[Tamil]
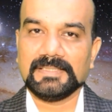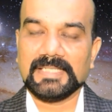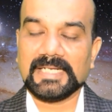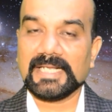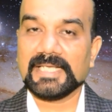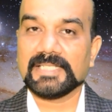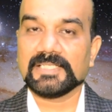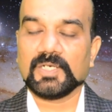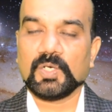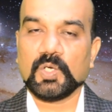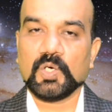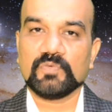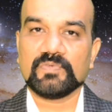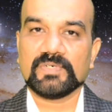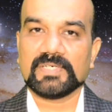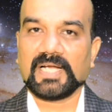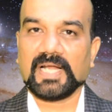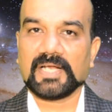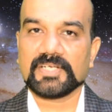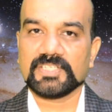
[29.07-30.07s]
நிறைய அந்த லா
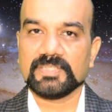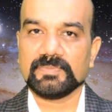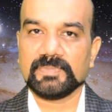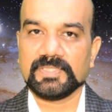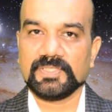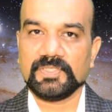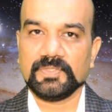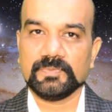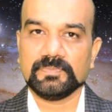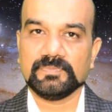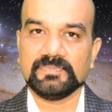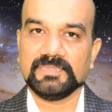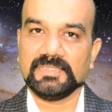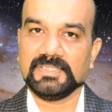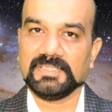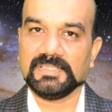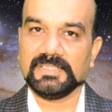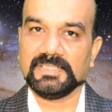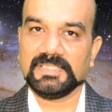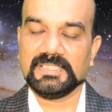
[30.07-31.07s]
ஆஃப் அட்ராக்ஷனை பற்றியும்
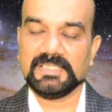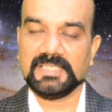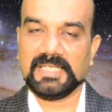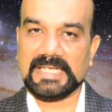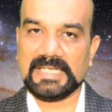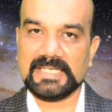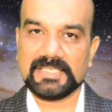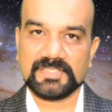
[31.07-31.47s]
நிறைய